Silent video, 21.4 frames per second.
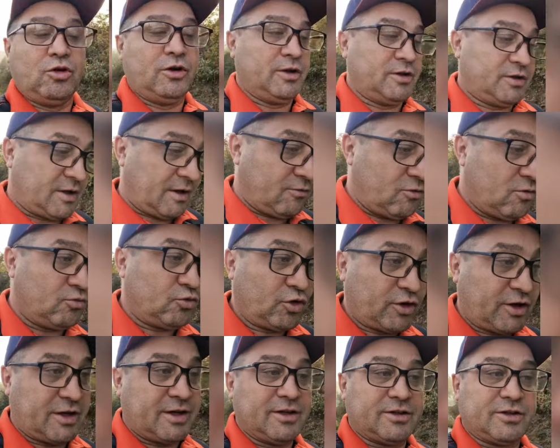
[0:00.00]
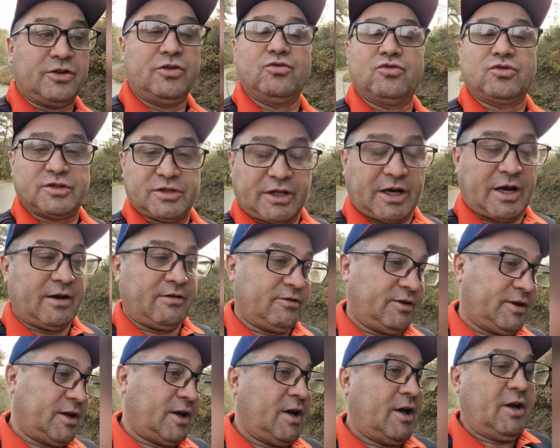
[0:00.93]
более того. Многих это не
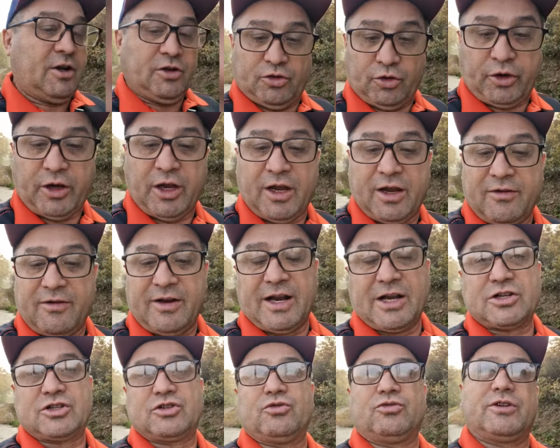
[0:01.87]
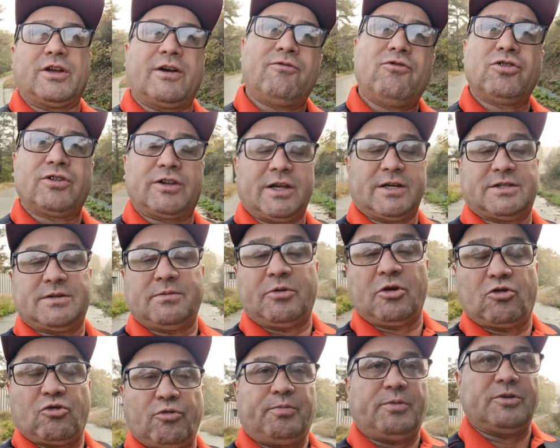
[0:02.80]
устраивает. Другие говорят, что да вот, я
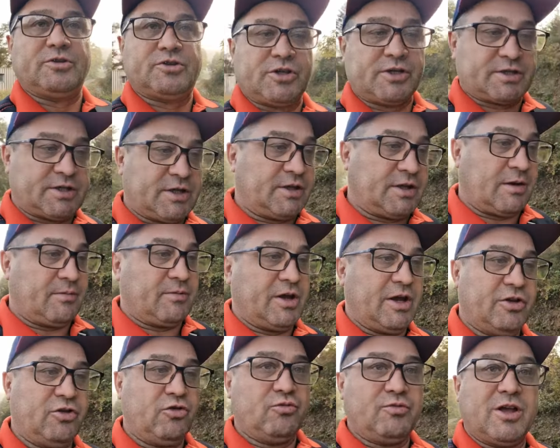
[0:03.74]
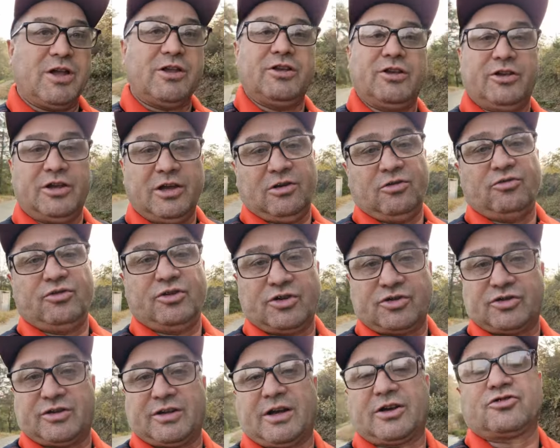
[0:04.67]
себе купил часы, там, и они у меня неделю
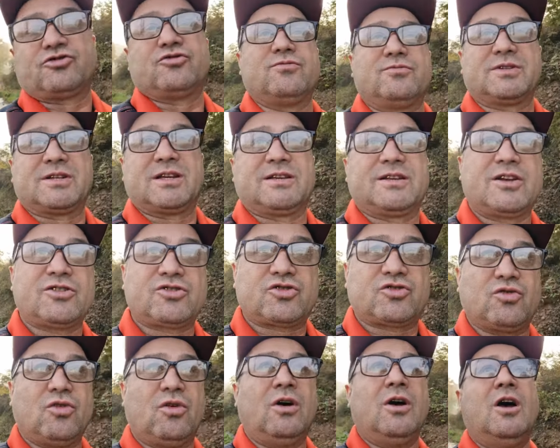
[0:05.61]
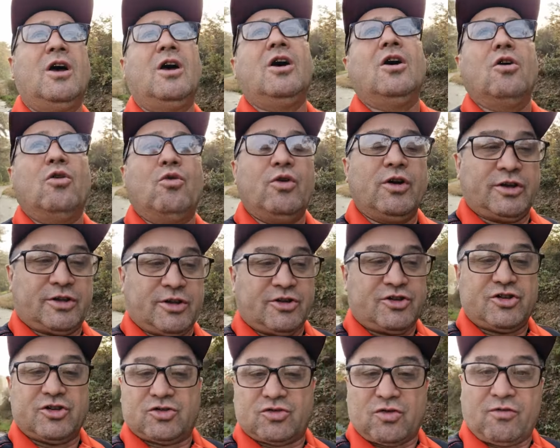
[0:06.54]
держат. Я хочу вам сказать, что у
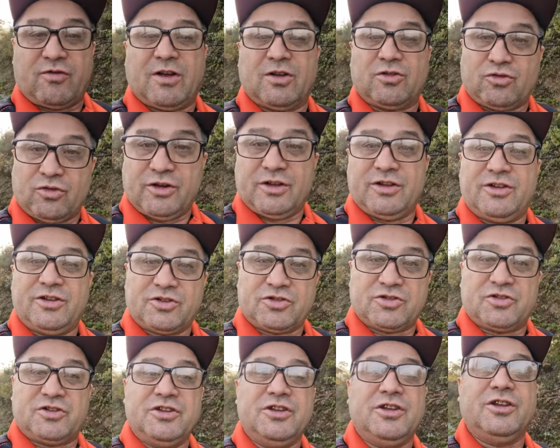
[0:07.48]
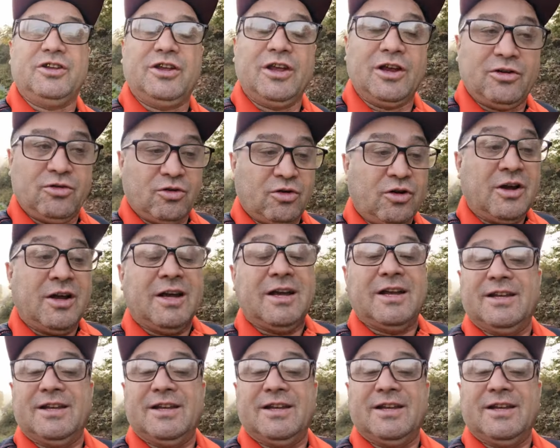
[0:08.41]
этих часов, которые держат неделю,